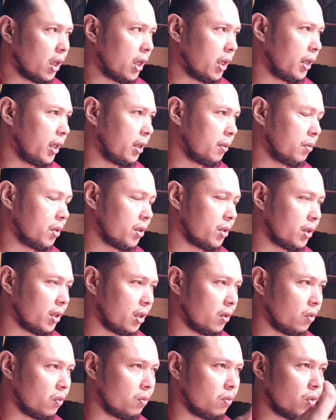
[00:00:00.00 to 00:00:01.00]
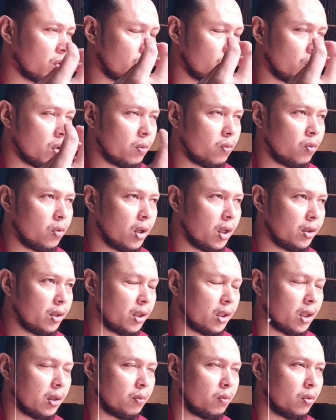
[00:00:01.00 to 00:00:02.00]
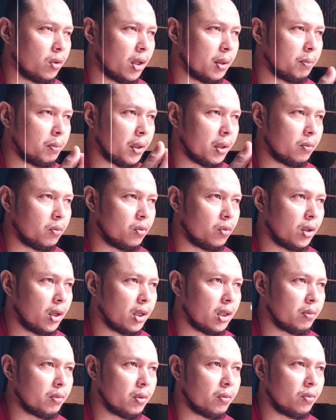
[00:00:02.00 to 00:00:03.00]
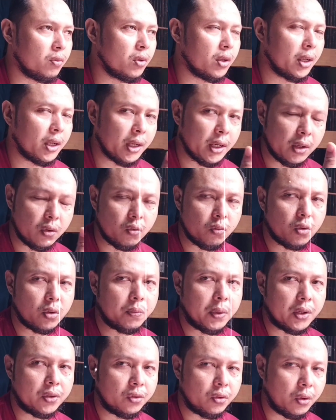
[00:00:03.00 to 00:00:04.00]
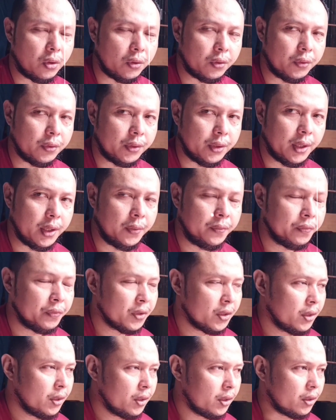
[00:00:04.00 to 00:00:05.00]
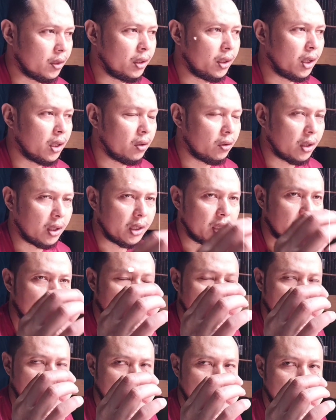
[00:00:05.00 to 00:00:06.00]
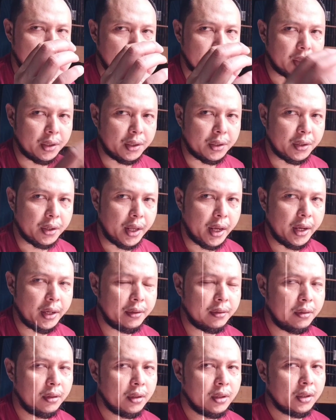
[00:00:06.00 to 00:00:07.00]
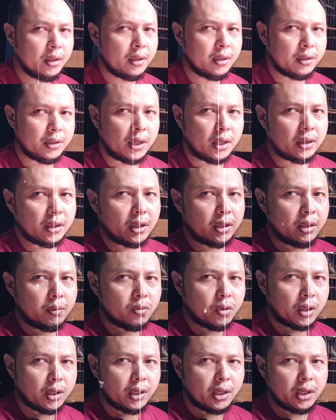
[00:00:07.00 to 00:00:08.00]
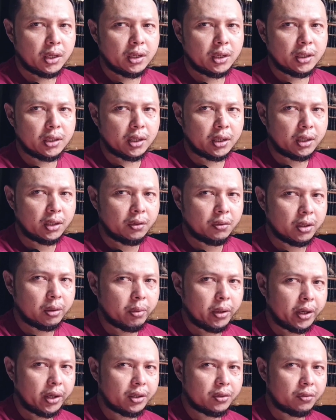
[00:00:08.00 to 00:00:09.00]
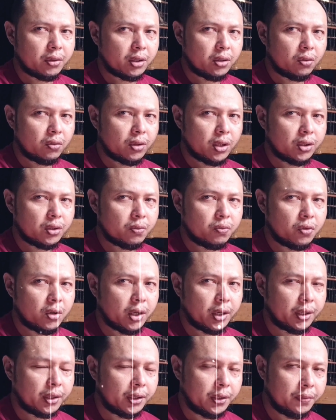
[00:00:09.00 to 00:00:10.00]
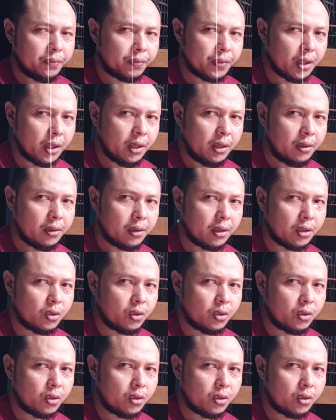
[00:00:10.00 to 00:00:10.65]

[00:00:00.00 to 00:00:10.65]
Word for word: Ada yang pesan umur 2 bulan, 3 bulan, 4 bulan, 5 bulan, ada yang umur pastol, ya. Jadi kalau kalian yang ingin inden, jatahnya bukan yang ini, yang ini udah beres, sudah lunas semua ini, ya.